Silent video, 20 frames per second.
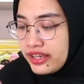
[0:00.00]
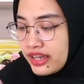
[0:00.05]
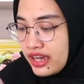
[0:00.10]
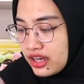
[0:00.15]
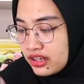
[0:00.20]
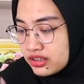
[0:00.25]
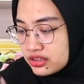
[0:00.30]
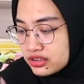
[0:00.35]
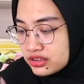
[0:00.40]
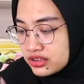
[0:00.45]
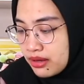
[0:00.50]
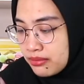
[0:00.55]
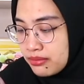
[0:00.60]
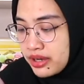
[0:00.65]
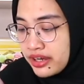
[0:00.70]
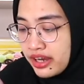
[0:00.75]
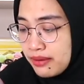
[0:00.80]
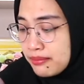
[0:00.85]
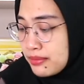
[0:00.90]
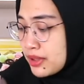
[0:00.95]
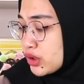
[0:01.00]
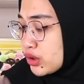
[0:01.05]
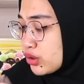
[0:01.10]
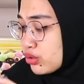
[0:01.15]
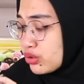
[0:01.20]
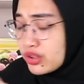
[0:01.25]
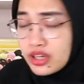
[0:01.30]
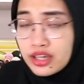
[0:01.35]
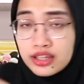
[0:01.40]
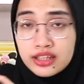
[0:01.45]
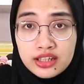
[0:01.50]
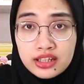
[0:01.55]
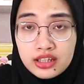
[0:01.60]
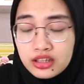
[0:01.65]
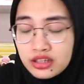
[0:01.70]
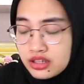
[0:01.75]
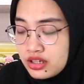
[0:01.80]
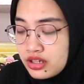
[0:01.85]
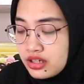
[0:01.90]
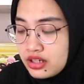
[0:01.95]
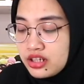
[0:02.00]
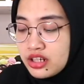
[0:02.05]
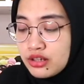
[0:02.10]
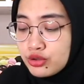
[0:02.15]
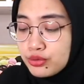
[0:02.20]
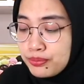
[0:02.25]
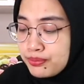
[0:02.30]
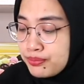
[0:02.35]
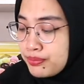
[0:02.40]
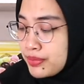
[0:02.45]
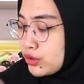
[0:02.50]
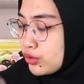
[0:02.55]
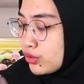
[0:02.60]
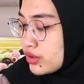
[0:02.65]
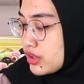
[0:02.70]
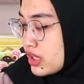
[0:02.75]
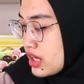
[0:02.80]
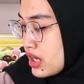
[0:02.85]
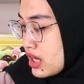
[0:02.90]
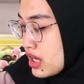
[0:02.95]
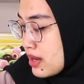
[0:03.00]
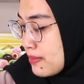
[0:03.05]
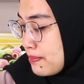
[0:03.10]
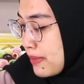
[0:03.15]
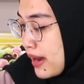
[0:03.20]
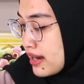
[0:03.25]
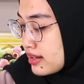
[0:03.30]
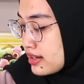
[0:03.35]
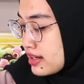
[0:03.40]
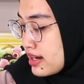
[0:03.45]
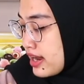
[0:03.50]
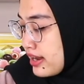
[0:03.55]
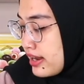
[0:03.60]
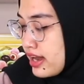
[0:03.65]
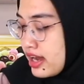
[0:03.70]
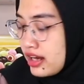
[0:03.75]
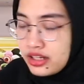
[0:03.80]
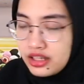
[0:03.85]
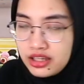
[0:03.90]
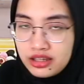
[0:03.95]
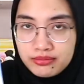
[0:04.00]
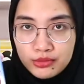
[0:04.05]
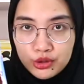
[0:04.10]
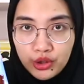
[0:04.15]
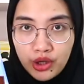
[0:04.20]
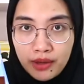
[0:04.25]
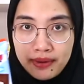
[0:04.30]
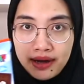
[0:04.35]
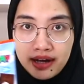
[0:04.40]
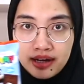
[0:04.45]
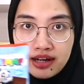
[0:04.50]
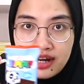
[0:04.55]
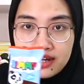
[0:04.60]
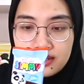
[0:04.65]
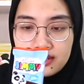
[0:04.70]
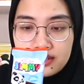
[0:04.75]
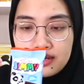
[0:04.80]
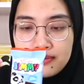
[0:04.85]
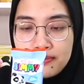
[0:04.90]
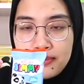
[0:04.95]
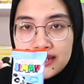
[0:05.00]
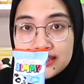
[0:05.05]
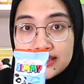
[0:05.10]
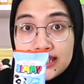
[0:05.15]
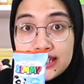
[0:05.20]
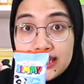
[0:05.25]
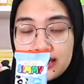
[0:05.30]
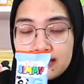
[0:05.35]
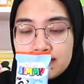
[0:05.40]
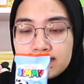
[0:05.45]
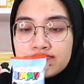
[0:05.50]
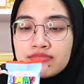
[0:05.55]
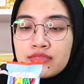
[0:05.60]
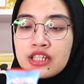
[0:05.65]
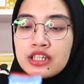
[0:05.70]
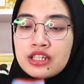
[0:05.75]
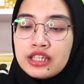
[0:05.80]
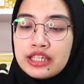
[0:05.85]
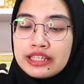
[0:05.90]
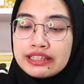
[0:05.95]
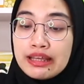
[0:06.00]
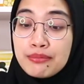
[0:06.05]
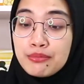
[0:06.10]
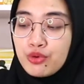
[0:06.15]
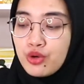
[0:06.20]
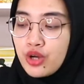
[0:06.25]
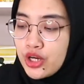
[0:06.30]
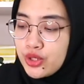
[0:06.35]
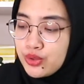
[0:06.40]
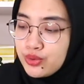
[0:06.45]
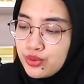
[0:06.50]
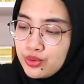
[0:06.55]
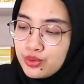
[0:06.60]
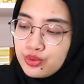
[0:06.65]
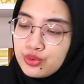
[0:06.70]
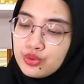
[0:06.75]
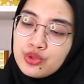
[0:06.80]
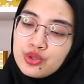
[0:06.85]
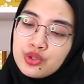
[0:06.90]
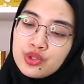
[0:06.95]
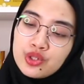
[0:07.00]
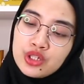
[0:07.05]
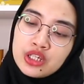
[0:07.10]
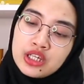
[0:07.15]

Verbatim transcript: ya? Sama kayak bentuknya ini. Dia tuh bentuknya panda ya nih, bentuknya panda di depan sini. Kita buka dulu.